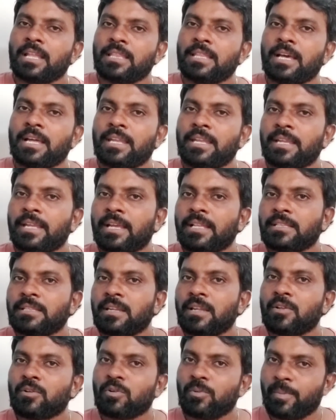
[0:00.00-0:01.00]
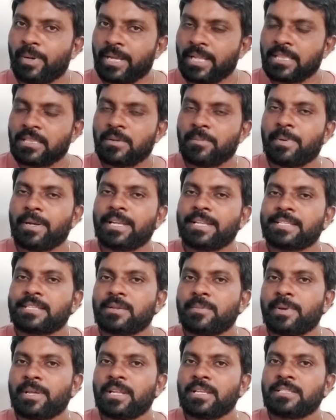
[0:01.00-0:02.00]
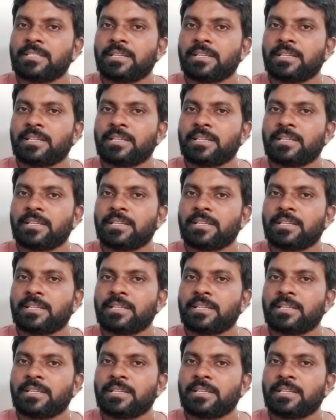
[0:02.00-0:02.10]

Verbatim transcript: దాని నియంత్రణకు మరింత పటిష్టమైన